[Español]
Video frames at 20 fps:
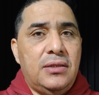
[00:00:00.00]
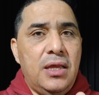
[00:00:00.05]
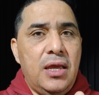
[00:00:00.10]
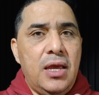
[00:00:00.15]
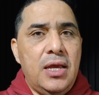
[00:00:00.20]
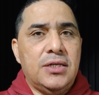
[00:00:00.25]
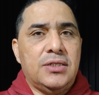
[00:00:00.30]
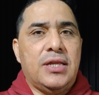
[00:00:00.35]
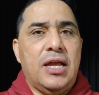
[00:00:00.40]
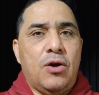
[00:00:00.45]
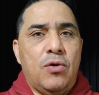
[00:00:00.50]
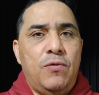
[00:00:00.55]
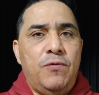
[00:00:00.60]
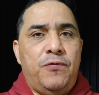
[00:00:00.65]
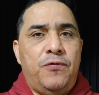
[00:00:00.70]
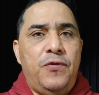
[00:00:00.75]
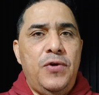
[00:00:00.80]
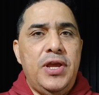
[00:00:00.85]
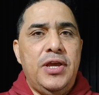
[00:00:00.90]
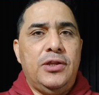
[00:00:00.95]
de este
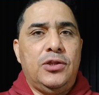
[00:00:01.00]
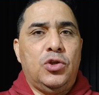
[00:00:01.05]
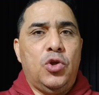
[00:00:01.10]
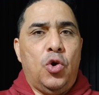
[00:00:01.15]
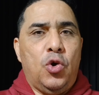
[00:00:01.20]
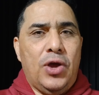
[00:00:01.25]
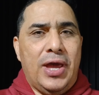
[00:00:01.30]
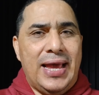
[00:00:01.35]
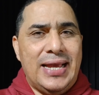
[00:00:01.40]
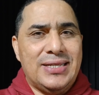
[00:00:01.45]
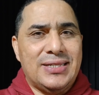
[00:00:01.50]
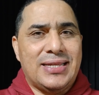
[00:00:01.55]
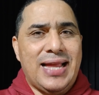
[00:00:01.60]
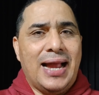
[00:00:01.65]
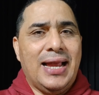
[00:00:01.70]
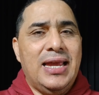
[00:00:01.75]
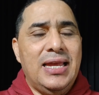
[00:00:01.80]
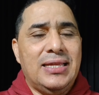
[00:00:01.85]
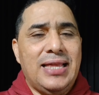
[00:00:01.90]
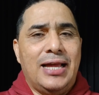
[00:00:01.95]
conflicto que
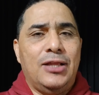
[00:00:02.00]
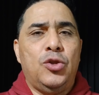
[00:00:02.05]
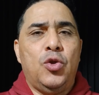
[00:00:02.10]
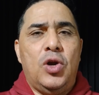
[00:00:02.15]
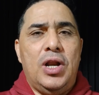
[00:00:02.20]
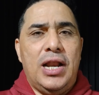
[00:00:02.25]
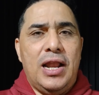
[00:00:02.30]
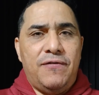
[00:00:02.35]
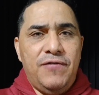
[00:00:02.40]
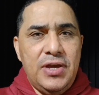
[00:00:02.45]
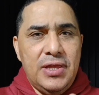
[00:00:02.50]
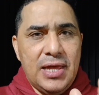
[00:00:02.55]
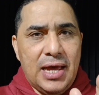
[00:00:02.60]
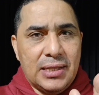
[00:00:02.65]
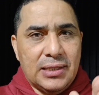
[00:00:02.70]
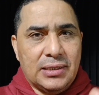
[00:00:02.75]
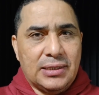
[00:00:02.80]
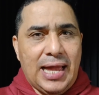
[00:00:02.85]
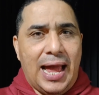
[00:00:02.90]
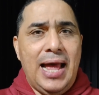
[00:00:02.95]
está quitándole la vida
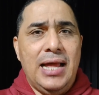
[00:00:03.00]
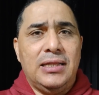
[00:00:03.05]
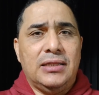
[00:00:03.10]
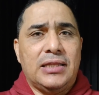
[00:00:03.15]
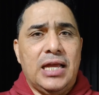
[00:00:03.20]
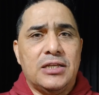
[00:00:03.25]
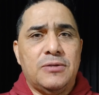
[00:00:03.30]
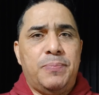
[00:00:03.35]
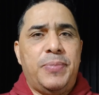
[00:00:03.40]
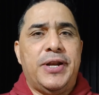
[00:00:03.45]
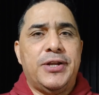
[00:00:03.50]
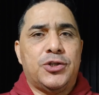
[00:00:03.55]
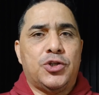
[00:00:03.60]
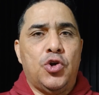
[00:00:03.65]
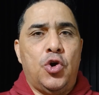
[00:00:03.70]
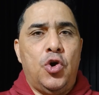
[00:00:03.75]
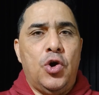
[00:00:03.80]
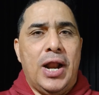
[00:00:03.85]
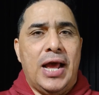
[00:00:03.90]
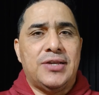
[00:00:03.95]
a tantas
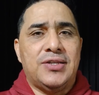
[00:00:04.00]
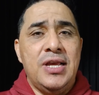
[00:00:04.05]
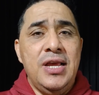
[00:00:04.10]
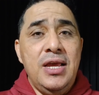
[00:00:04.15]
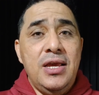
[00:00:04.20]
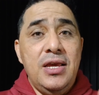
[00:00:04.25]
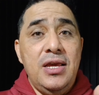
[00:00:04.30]
personas